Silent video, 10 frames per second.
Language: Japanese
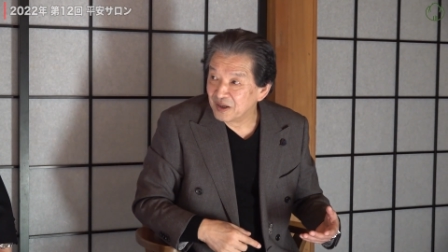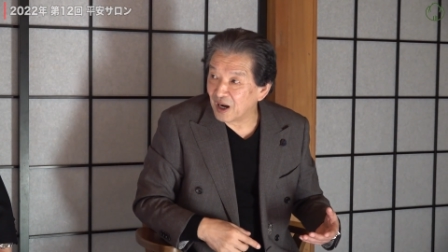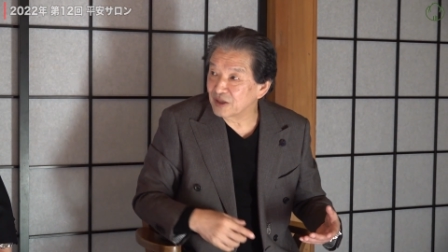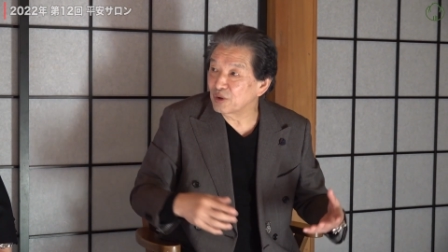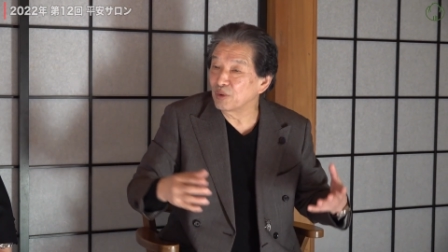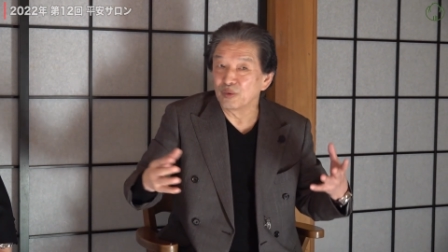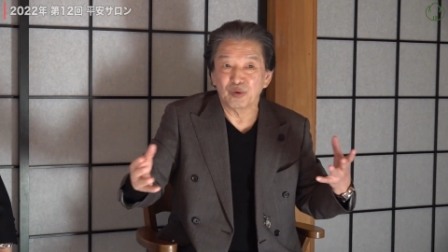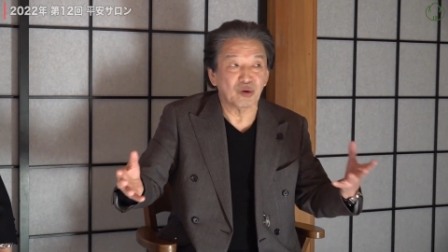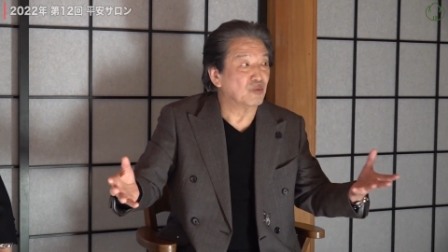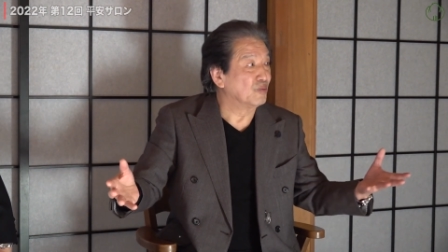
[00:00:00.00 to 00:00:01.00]
あとの
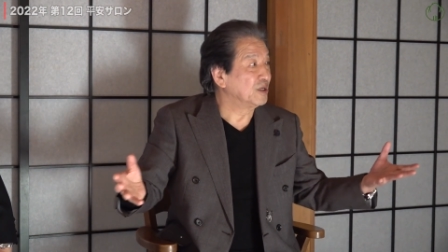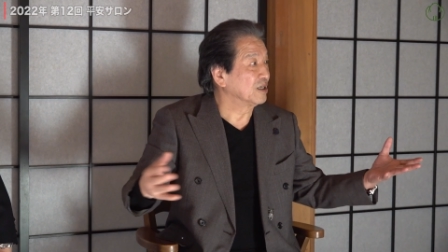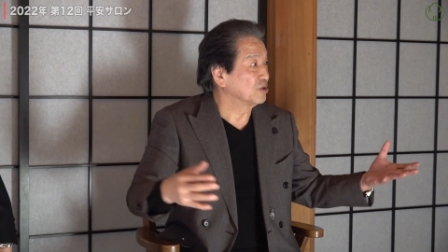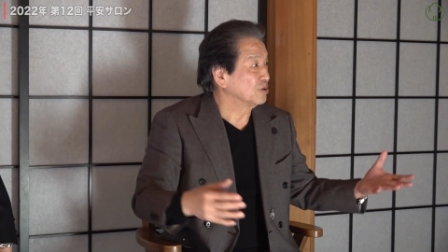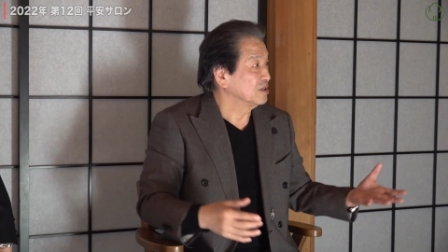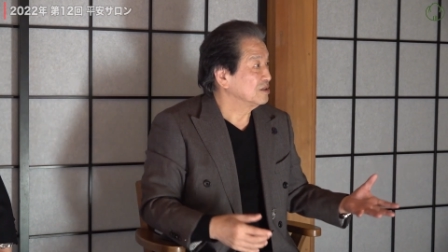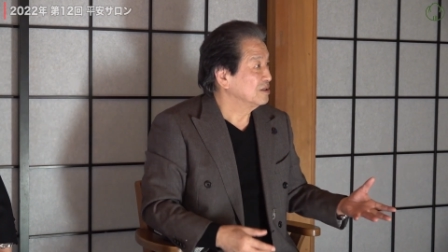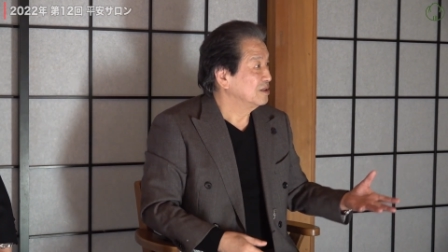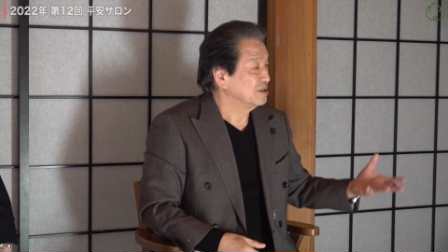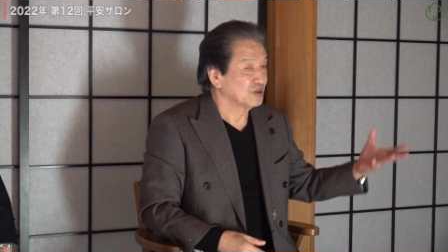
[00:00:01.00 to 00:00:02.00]
ものも皆そうです
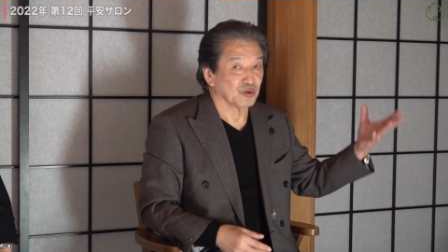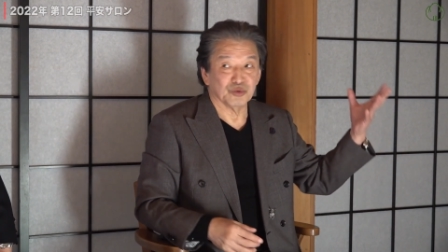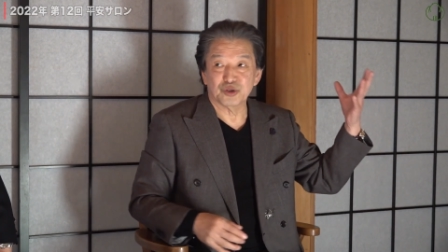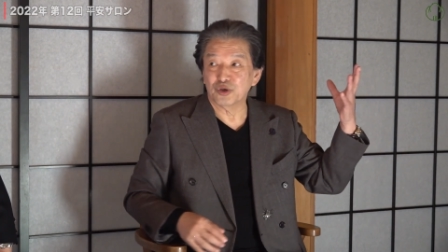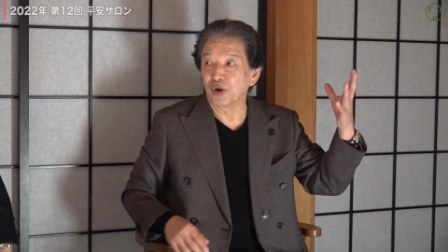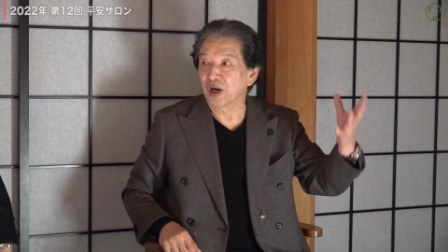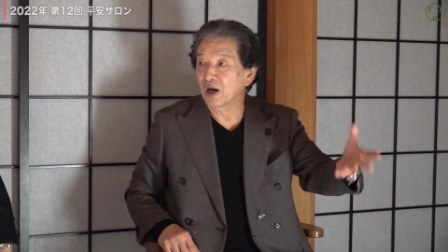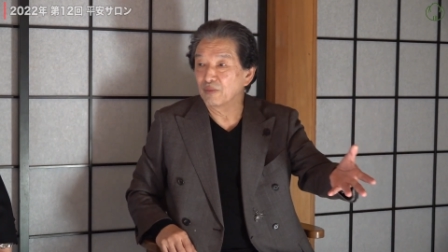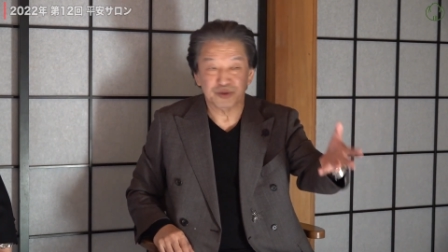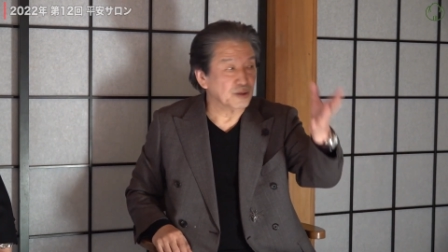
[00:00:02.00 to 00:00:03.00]
その浮世絵な
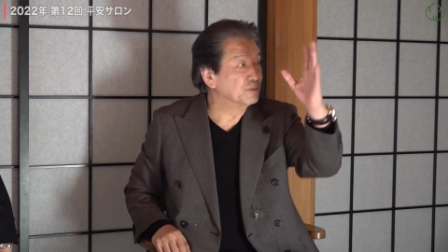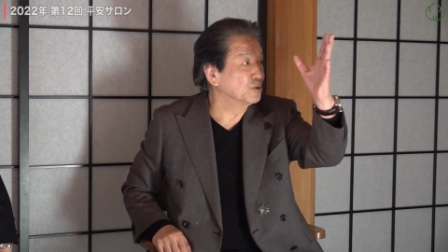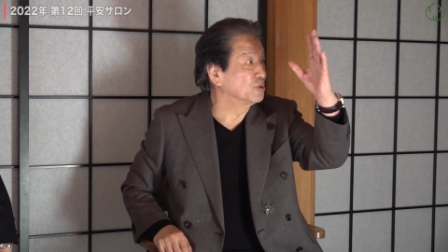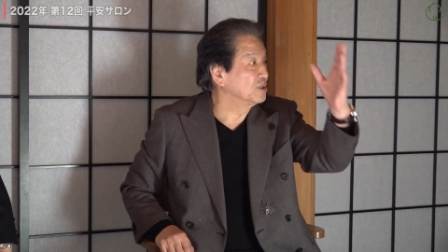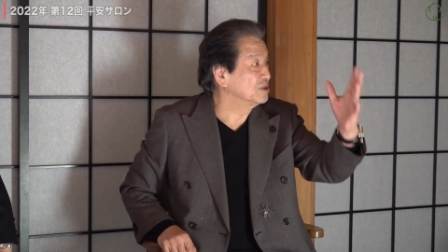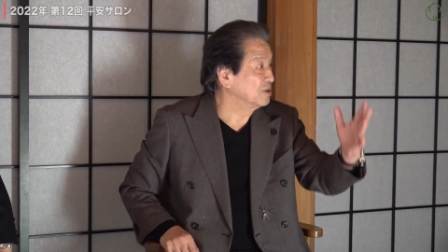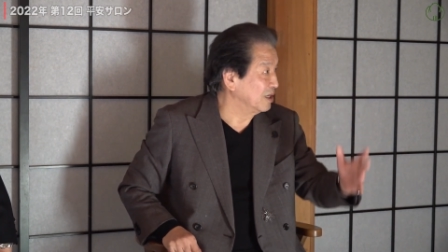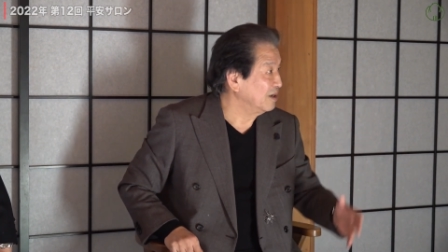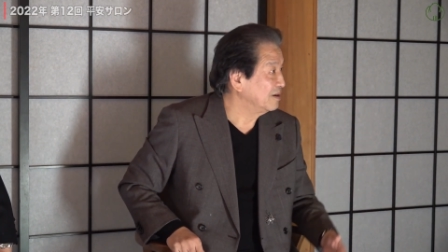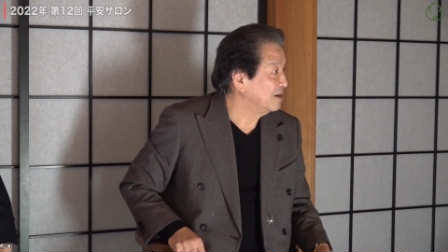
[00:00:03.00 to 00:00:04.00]
んかも全部そうです
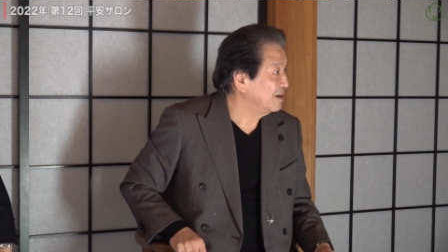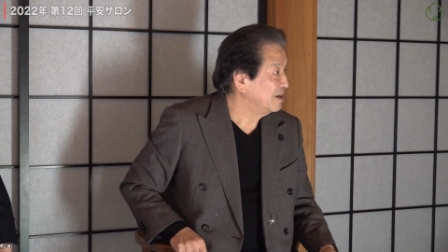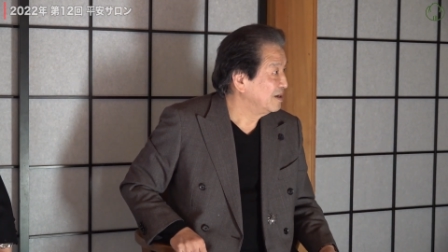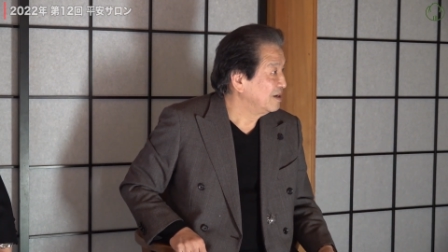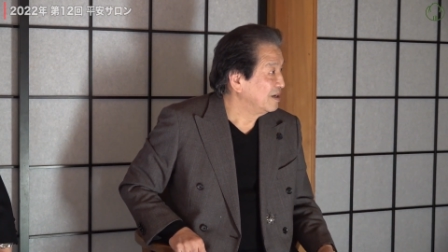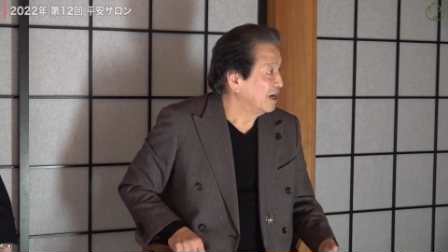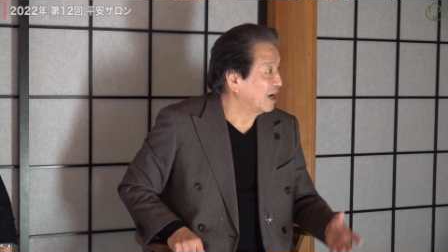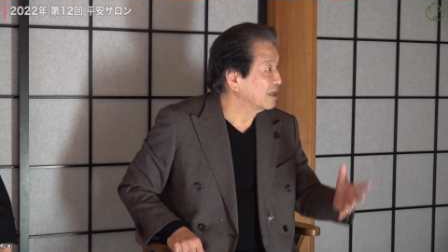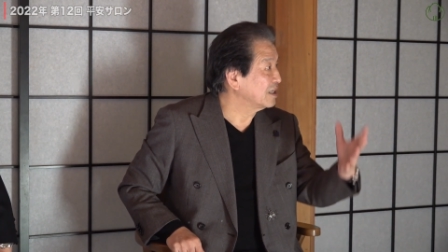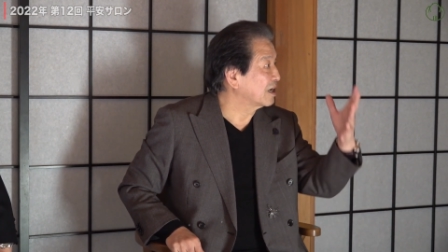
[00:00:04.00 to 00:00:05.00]
よね
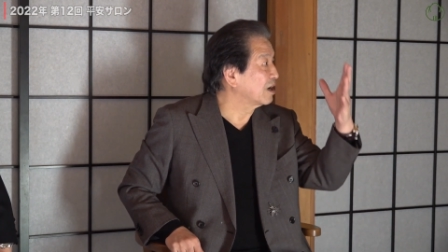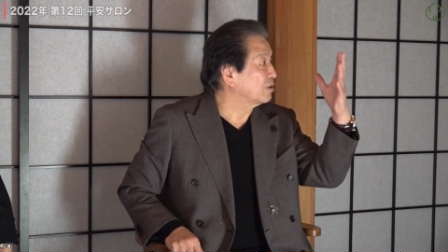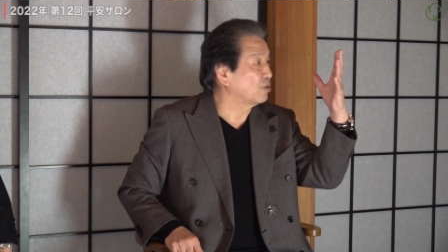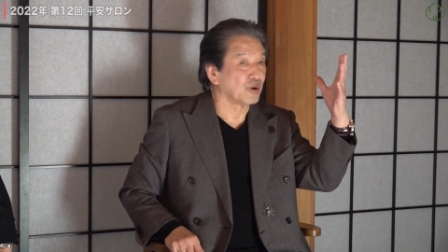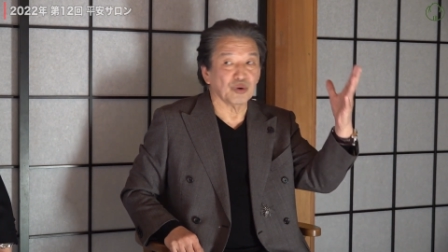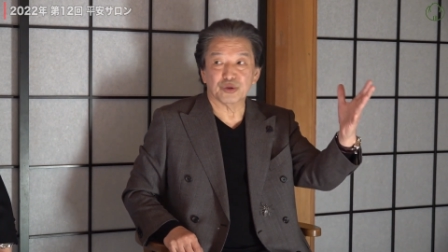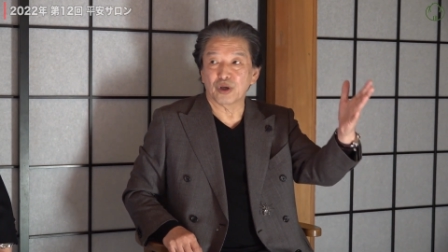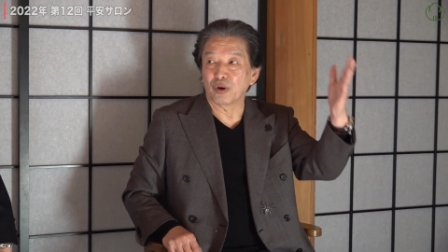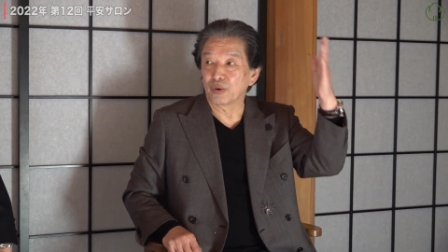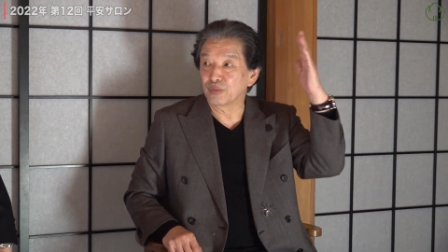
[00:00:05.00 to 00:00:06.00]
あれだけこれを
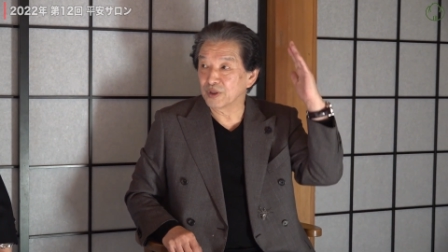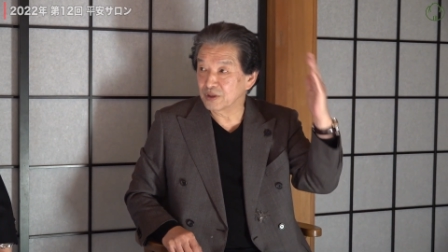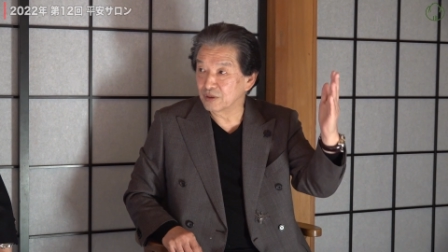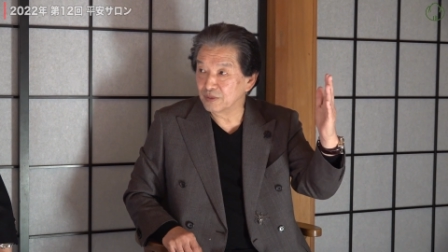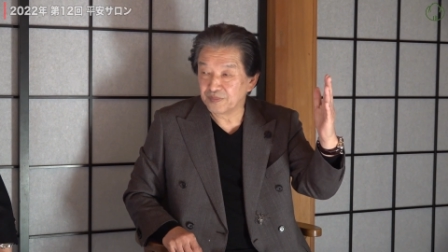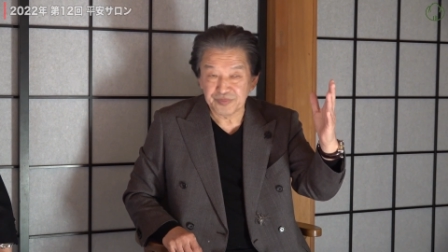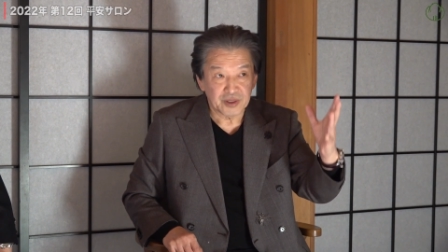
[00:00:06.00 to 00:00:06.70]
デフォルメする